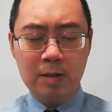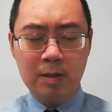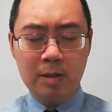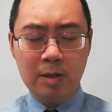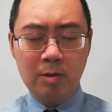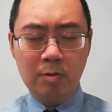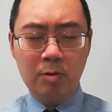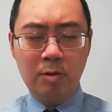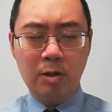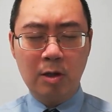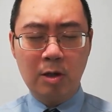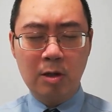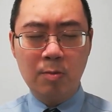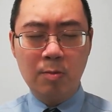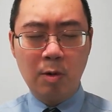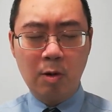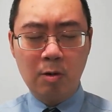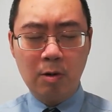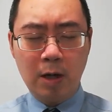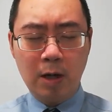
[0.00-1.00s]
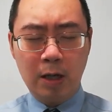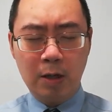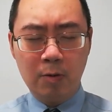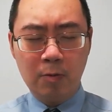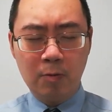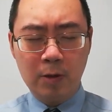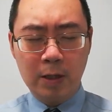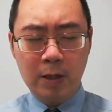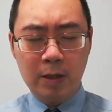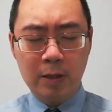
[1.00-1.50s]
就得蒙安
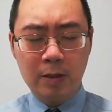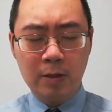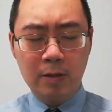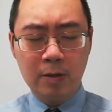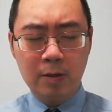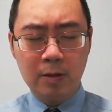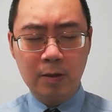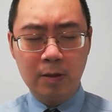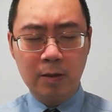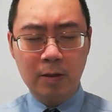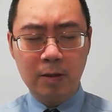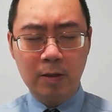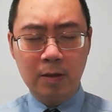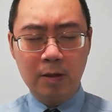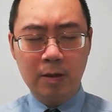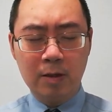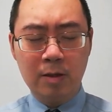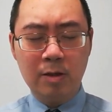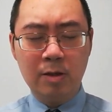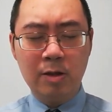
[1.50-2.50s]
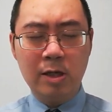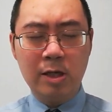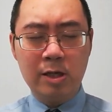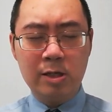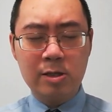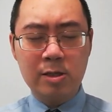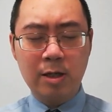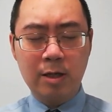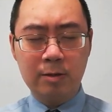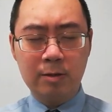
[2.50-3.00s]
慰，利
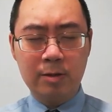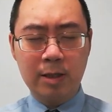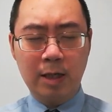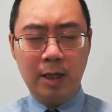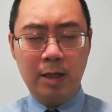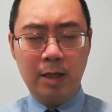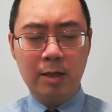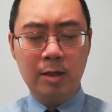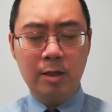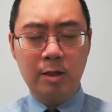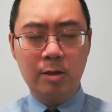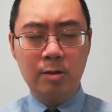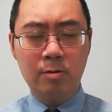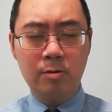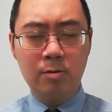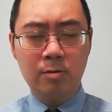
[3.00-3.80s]
上加利。